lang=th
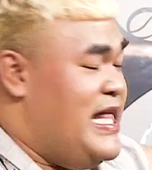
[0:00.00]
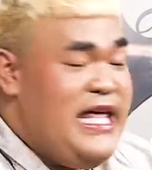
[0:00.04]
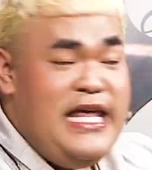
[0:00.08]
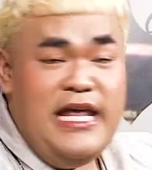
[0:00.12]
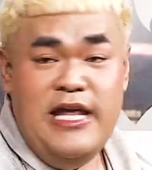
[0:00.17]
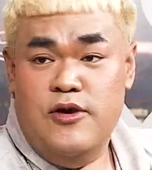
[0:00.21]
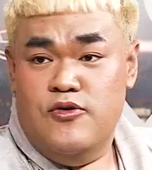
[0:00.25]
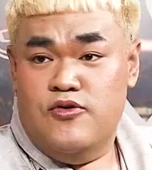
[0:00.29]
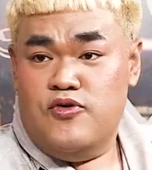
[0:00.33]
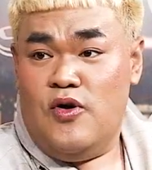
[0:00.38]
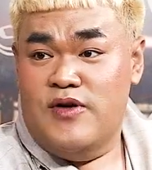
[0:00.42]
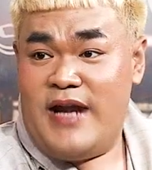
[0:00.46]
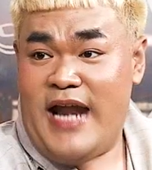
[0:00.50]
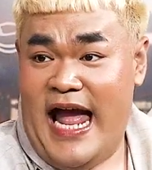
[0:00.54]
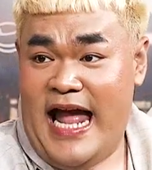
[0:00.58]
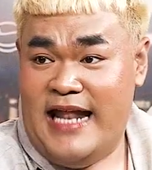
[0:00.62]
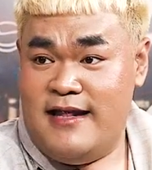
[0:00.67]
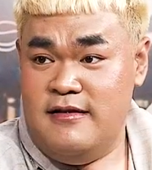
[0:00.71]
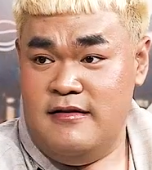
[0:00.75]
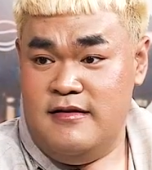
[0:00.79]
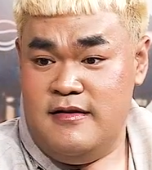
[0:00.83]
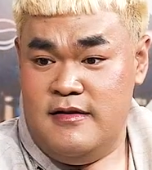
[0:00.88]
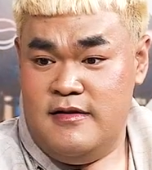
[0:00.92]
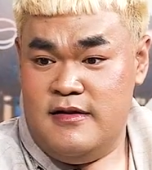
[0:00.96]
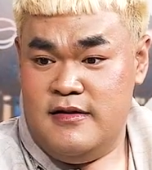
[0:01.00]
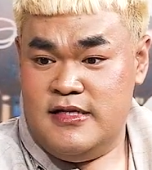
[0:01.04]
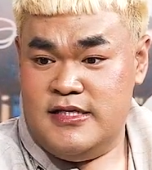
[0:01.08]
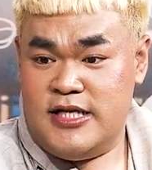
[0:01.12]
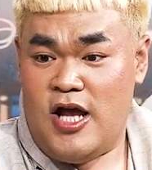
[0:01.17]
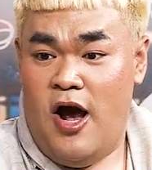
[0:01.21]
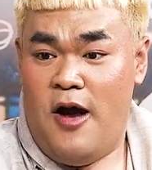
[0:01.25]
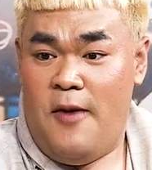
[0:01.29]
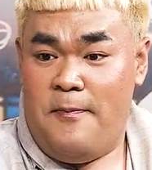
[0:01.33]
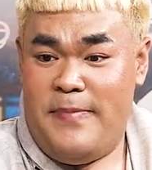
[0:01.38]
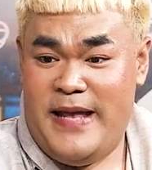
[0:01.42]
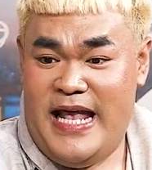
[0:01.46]
ที่อยู่ตรงนั้น
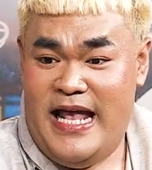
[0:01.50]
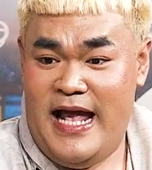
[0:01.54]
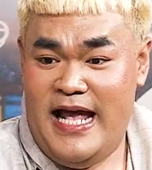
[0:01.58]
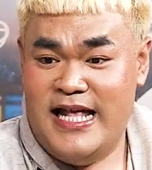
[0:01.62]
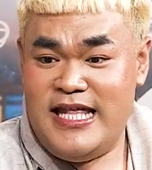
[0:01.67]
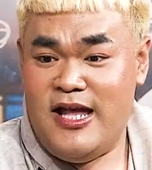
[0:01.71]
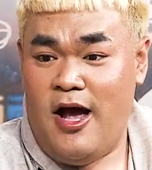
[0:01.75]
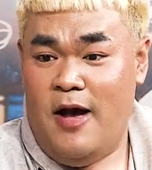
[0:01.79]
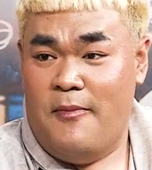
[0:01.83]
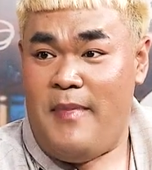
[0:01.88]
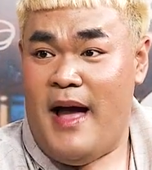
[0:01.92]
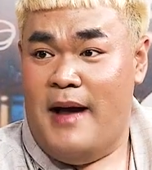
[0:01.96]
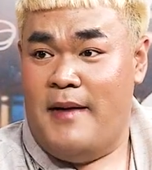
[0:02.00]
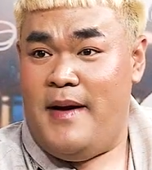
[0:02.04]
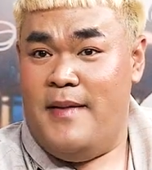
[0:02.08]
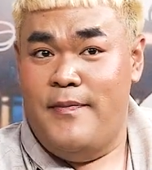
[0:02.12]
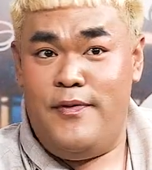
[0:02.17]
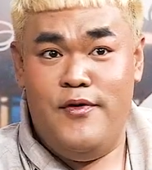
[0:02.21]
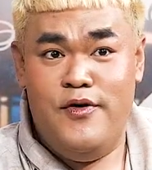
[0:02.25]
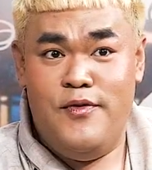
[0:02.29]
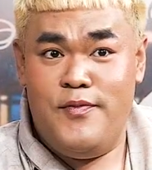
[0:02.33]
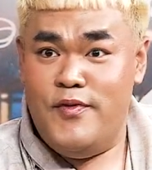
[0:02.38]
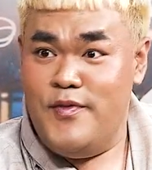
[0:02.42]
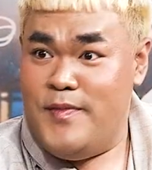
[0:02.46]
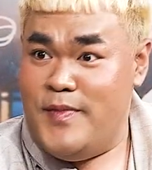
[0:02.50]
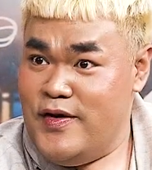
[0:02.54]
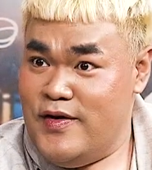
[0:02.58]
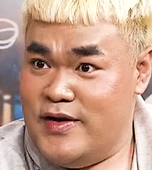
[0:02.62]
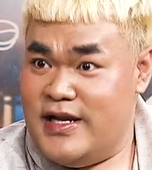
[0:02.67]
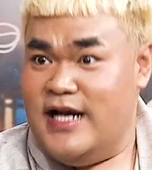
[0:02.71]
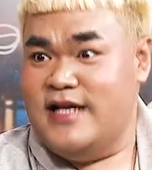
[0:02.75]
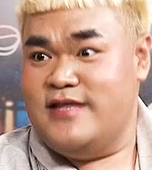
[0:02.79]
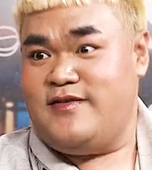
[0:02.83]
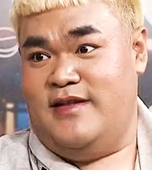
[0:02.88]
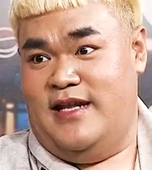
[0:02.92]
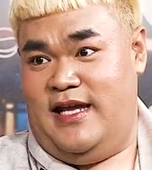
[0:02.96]
เจาะผีให้เจาะปากมาพูดไม่หยุด
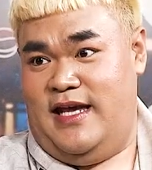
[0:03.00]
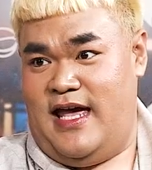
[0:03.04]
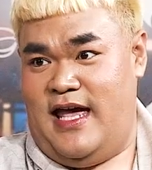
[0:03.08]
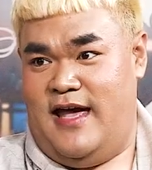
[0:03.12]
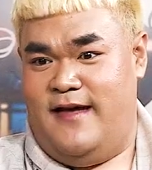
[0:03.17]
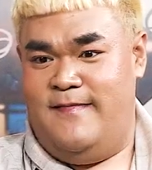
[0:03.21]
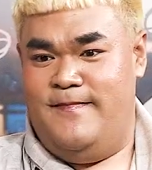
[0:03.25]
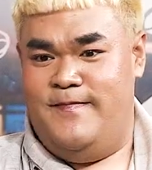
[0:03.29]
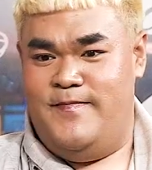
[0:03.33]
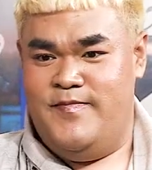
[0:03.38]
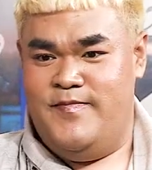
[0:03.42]
เลยค่ะตรงนี้ค่ะ